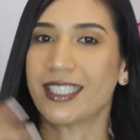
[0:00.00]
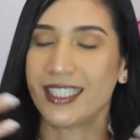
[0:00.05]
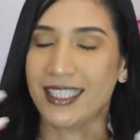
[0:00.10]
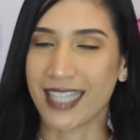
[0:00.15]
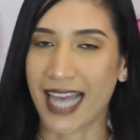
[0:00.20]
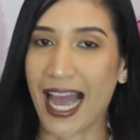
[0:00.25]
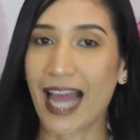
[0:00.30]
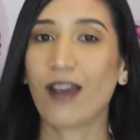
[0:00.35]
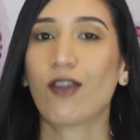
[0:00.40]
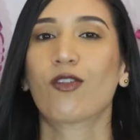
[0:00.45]

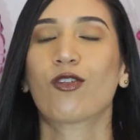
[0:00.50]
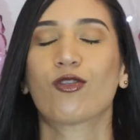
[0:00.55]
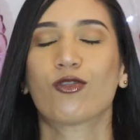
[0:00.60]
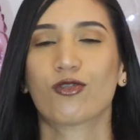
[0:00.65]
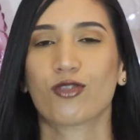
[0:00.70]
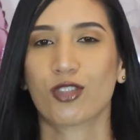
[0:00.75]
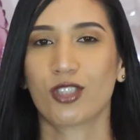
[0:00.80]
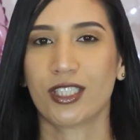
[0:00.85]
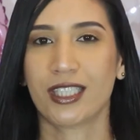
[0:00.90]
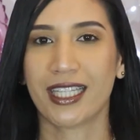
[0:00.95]
ya lo
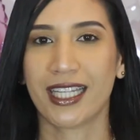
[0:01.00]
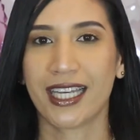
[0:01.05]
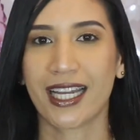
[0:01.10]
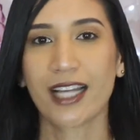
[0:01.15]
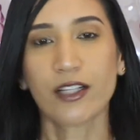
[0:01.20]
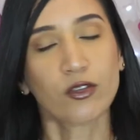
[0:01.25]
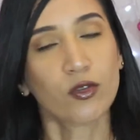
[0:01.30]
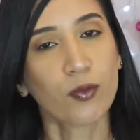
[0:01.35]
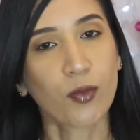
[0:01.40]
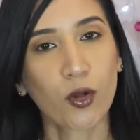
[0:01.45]

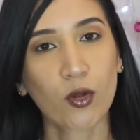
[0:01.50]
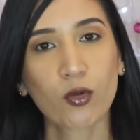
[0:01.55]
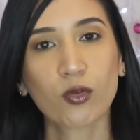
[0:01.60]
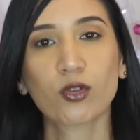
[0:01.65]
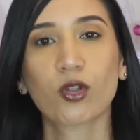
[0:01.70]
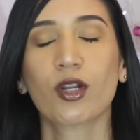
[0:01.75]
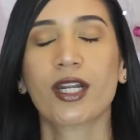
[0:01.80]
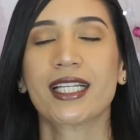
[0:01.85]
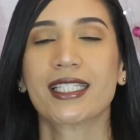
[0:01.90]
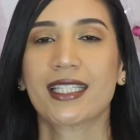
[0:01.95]
consideras un
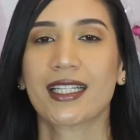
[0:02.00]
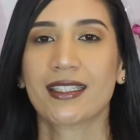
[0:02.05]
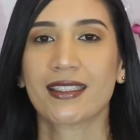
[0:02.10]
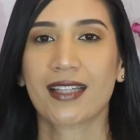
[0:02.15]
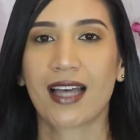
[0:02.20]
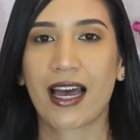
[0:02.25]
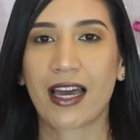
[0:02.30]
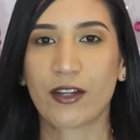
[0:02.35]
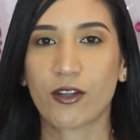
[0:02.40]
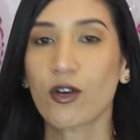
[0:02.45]
producto
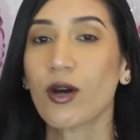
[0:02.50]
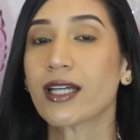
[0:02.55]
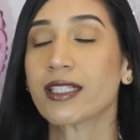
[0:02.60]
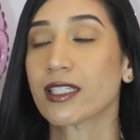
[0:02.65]
necesario,